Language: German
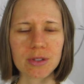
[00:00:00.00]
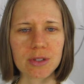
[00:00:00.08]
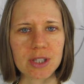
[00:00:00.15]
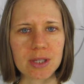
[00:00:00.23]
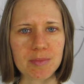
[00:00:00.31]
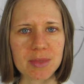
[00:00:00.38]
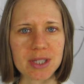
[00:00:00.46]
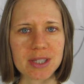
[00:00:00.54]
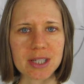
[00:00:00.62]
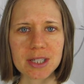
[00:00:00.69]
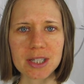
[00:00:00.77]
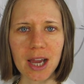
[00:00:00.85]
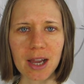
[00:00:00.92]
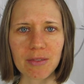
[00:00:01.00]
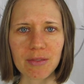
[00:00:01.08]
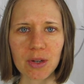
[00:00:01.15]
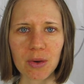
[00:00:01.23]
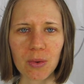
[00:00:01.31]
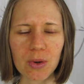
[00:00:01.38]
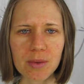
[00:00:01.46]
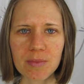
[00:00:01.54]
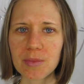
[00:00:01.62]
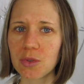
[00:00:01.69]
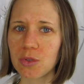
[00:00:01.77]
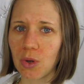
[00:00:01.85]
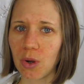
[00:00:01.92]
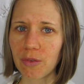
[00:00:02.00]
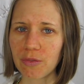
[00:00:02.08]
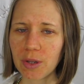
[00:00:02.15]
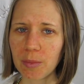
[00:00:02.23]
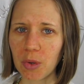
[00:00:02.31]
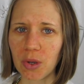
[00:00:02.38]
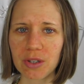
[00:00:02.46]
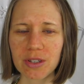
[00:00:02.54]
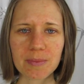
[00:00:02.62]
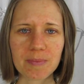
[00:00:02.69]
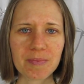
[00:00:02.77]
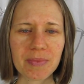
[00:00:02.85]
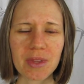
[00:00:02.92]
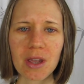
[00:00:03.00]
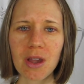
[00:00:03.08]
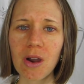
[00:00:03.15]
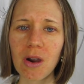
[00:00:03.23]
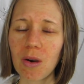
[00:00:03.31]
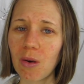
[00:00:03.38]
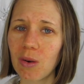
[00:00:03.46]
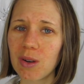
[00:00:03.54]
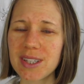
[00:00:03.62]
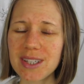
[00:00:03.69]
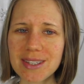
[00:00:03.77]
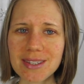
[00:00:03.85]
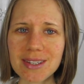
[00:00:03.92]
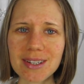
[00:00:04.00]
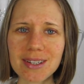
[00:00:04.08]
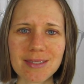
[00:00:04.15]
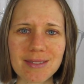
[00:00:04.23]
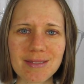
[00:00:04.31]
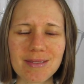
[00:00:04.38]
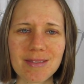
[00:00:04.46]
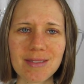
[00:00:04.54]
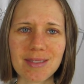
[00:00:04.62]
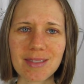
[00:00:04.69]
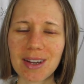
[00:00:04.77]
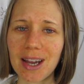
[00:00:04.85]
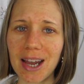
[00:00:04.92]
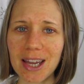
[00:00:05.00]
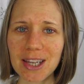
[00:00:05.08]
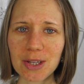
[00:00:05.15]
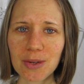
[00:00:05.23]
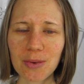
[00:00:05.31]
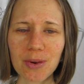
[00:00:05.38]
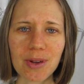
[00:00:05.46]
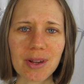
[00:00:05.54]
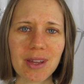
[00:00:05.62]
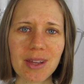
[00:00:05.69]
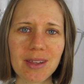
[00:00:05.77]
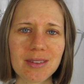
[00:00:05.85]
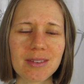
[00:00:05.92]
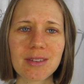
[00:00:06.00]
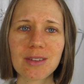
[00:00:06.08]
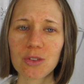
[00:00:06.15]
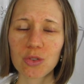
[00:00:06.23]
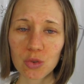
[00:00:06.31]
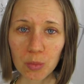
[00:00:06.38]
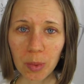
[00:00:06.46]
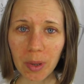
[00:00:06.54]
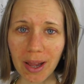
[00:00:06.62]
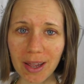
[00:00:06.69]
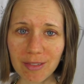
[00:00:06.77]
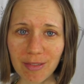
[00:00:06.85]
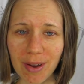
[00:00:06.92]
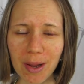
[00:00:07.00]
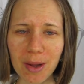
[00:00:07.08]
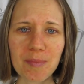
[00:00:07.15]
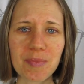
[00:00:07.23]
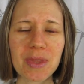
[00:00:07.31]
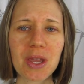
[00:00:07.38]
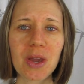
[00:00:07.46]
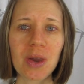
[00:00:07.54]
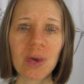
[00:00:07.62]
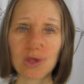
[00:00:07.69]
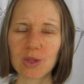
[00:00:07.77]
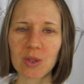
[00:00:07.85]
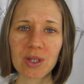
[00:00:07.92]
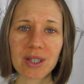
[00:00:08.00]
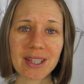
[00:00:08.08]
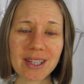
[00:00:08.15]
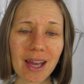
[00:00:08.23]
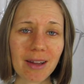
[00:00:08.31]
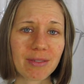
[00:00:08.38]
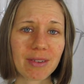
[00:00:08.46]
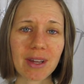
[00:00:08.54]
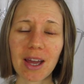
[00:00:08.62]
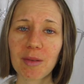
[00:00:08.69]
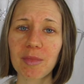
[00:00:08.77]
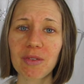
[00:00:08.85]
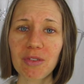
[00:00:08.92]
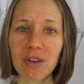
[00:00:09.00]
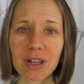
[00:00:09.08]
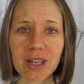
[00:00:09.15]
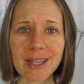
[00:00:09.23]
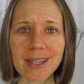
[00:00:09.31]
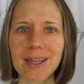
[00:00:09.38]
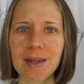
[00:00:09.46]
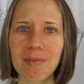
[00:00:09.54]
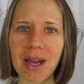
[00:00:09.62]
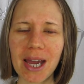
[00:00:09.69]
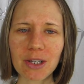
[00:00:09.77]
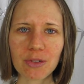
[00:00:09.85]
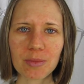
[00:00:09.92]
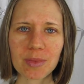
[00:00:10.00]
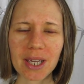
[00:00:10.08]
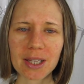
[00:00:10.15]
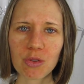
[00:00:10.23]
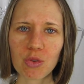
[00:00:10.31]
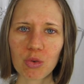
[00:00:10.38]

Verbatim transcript: sieben bis zehn Tagen wiederholen, so oft ihr mögt. Und diese Reinigung ist super einfach und den Saft hat man wirklich im Handumdrehen